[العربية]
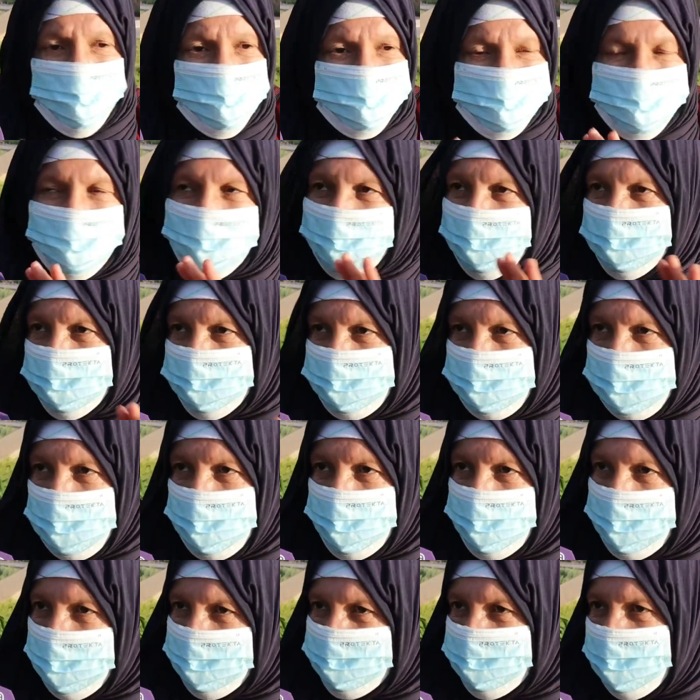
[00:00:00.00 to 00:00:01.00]
كلشي
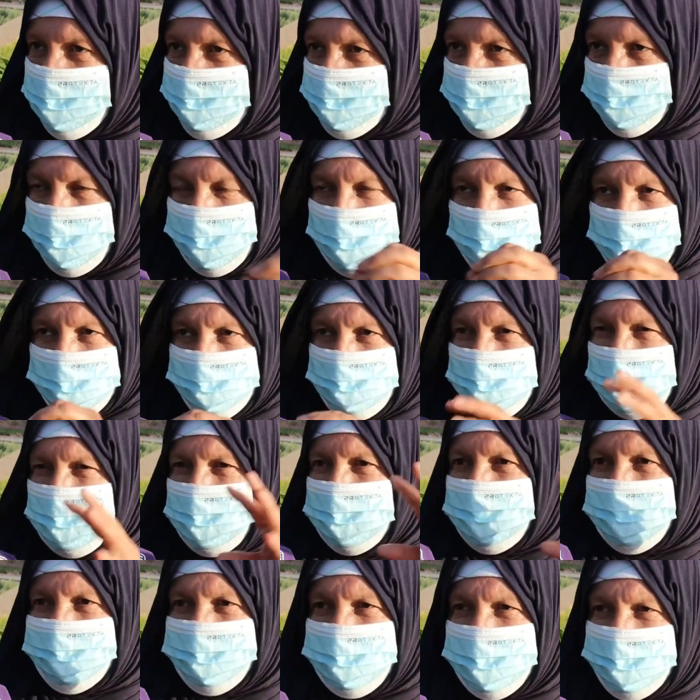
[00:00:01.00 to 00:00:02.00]
كتبيع وكتهز
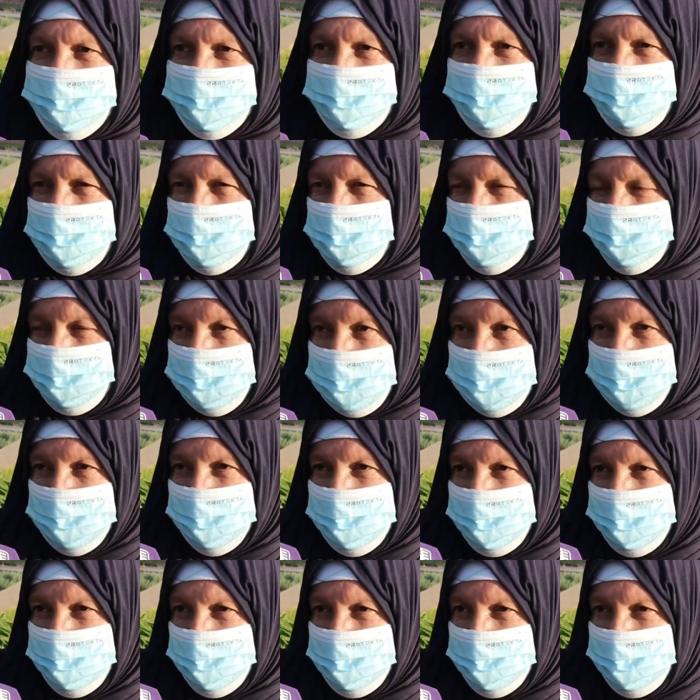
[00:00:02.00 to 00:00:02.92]
وكتبيع كتهز وكتبيع